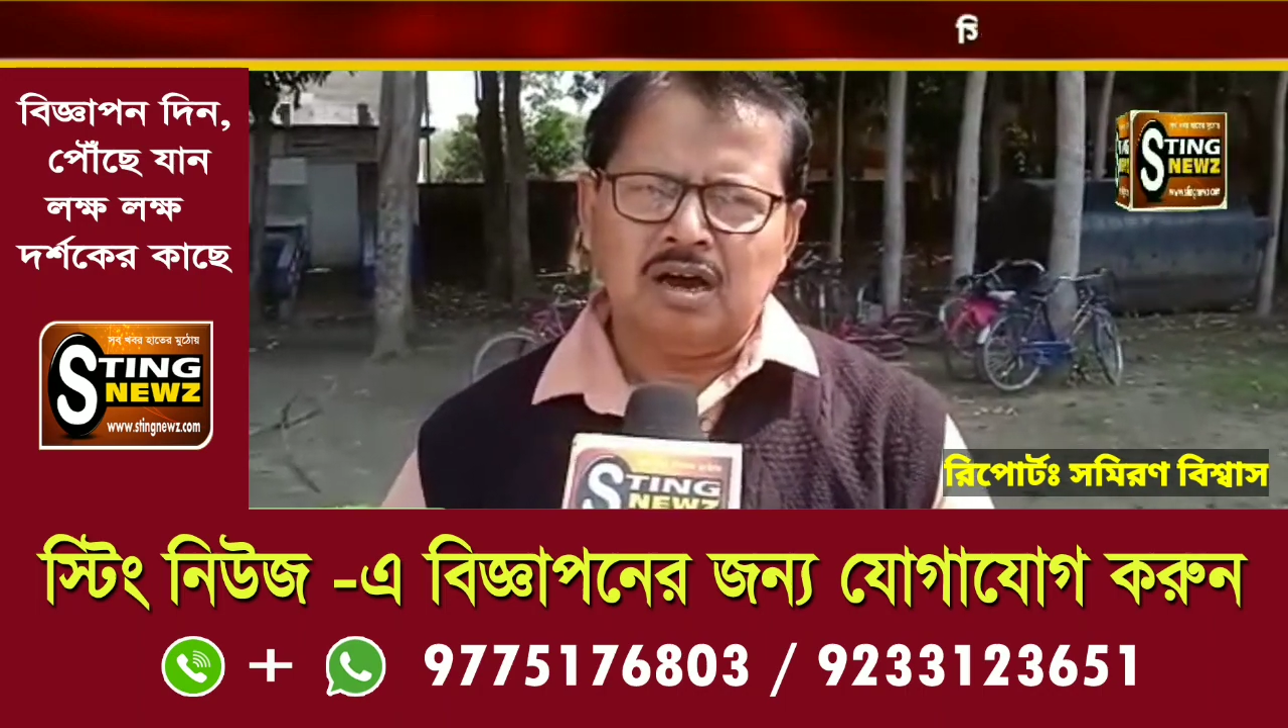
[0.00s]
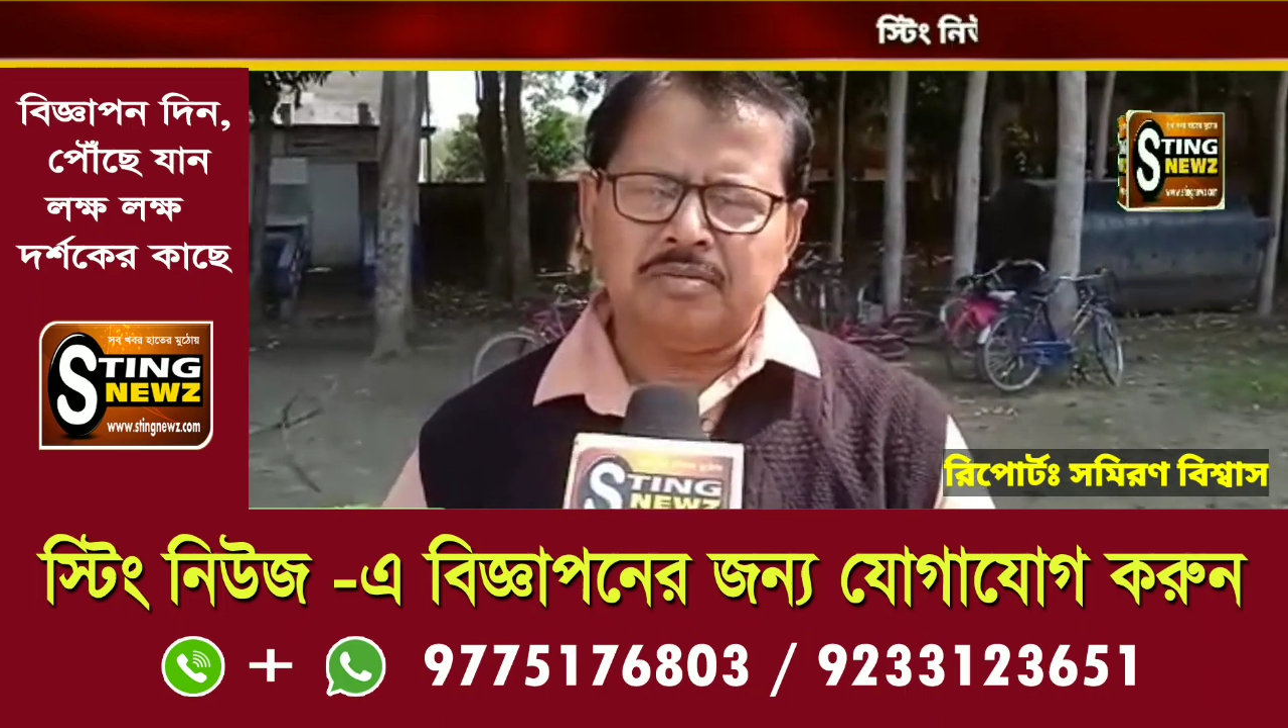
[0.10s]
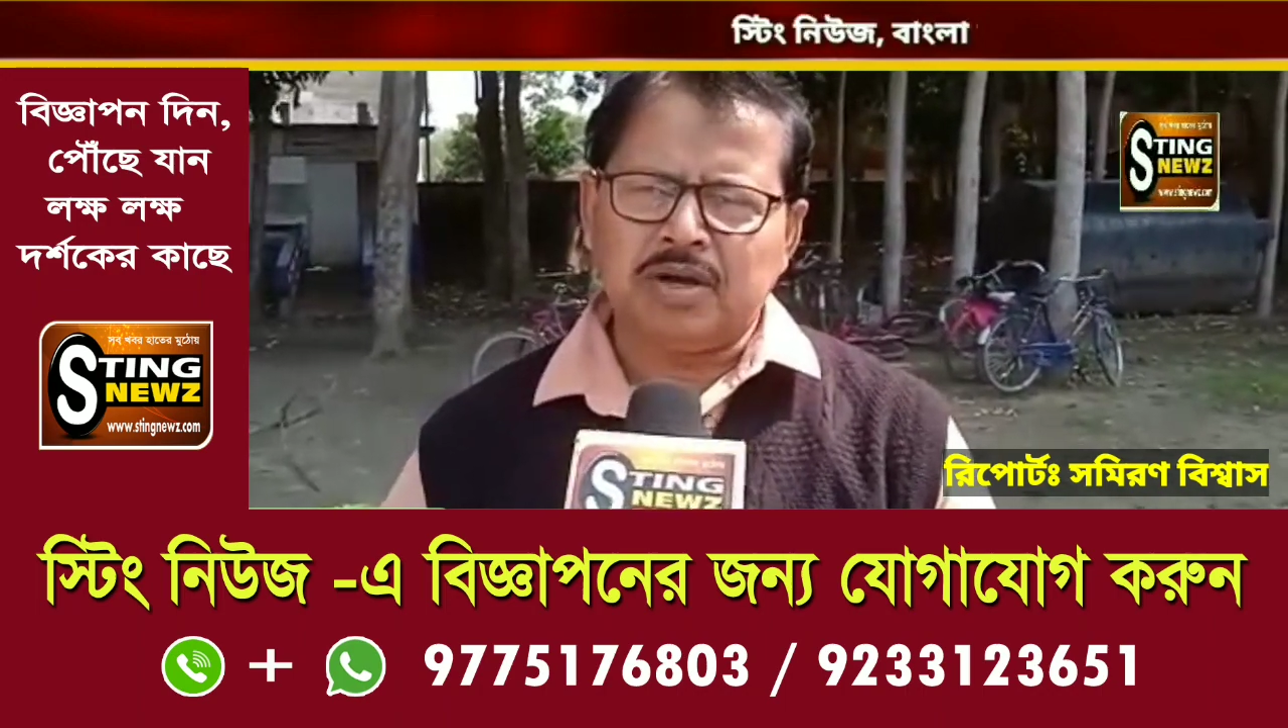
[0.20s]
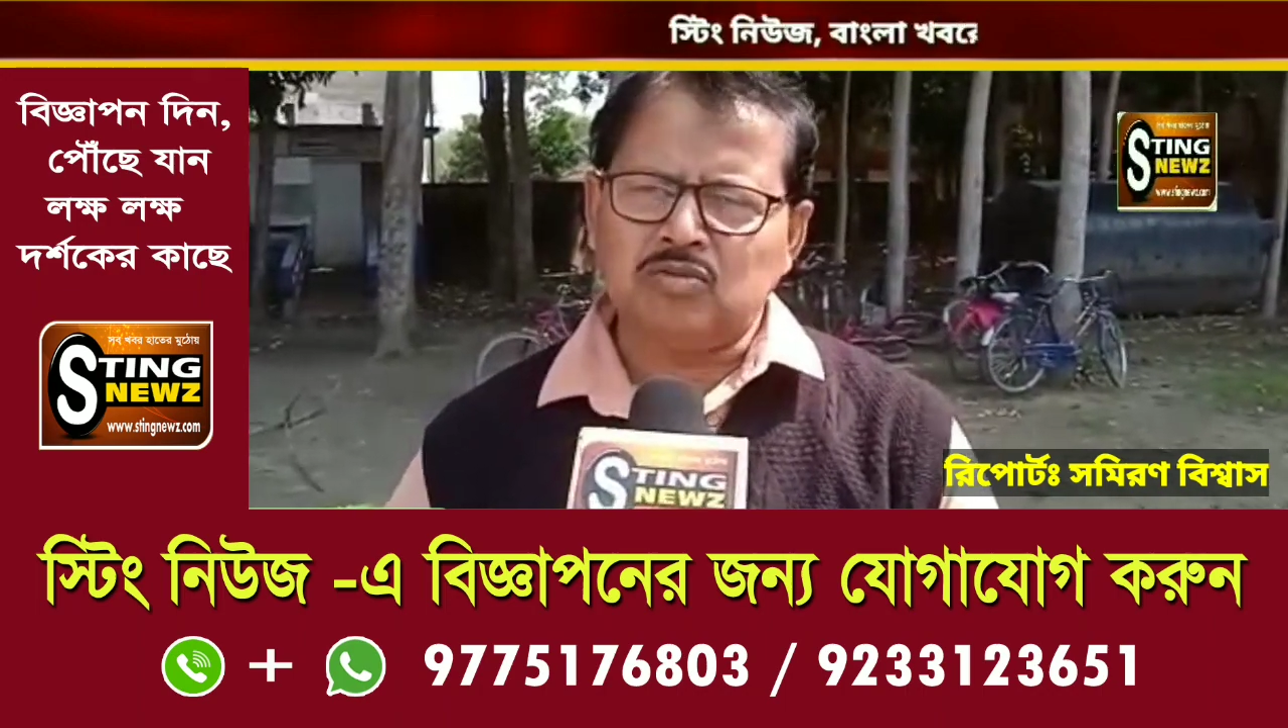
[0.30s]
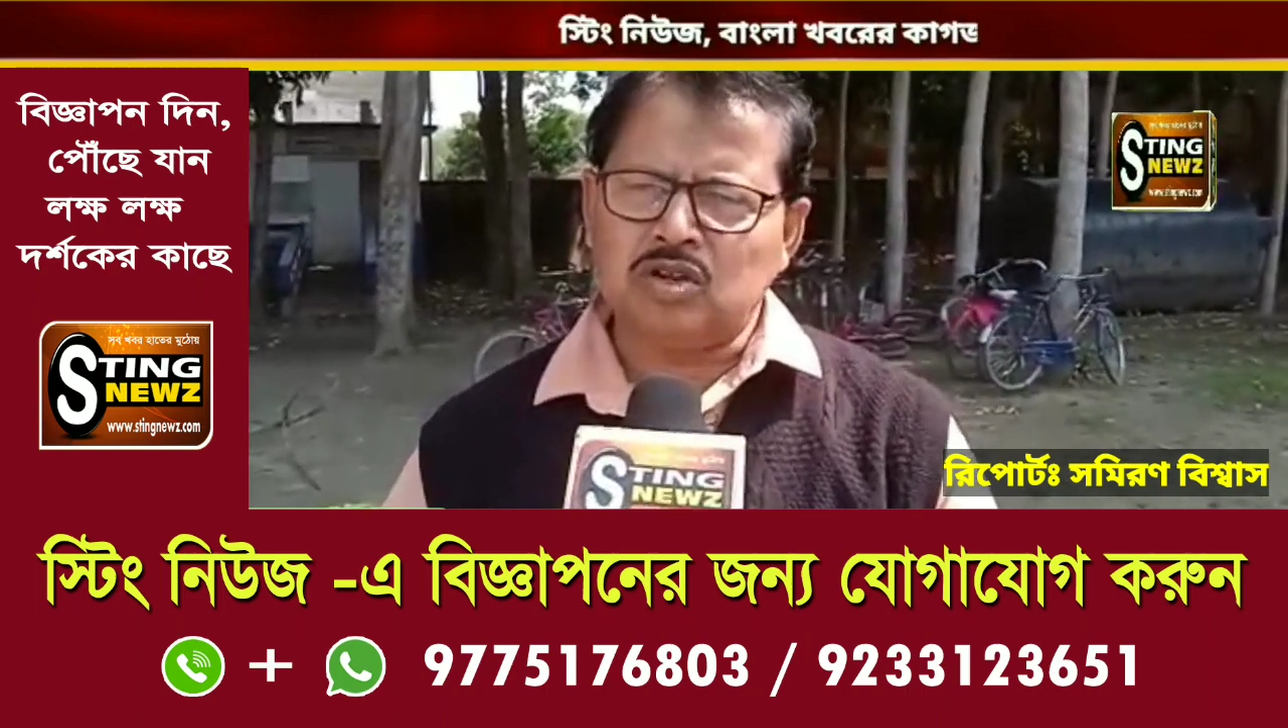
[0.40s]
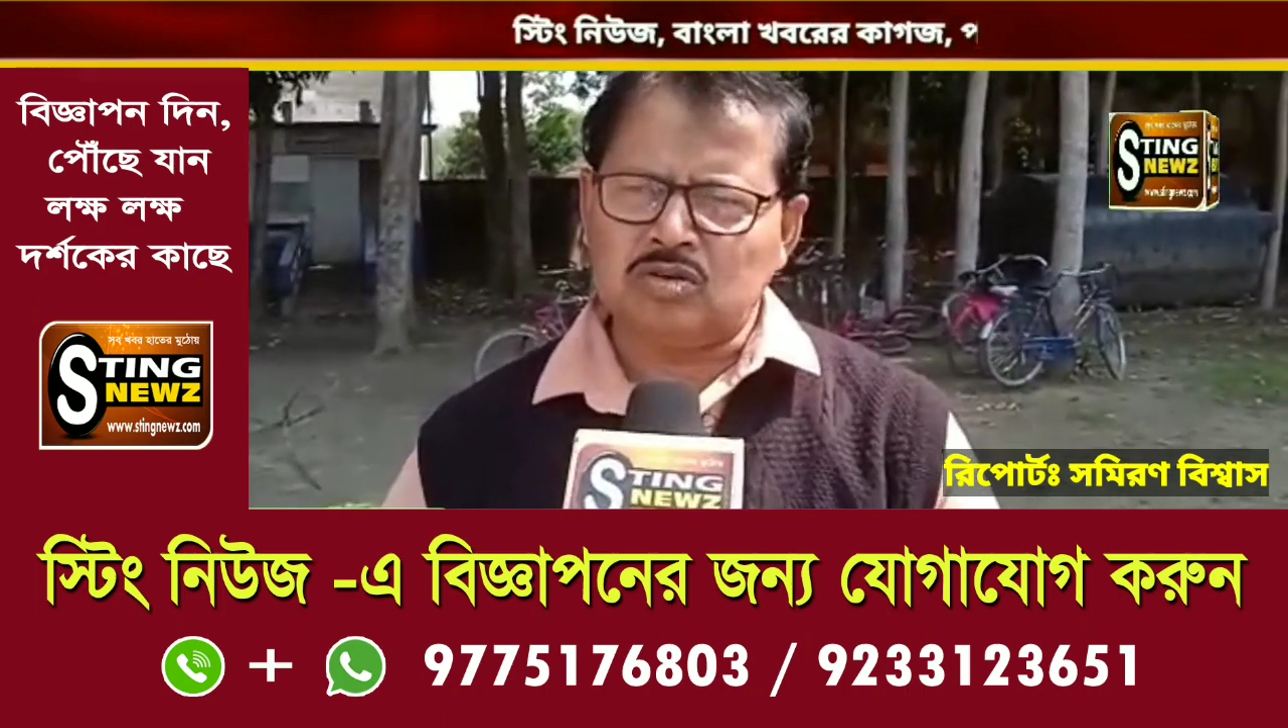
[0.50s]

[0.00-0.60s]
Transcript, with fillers: আমরা মনে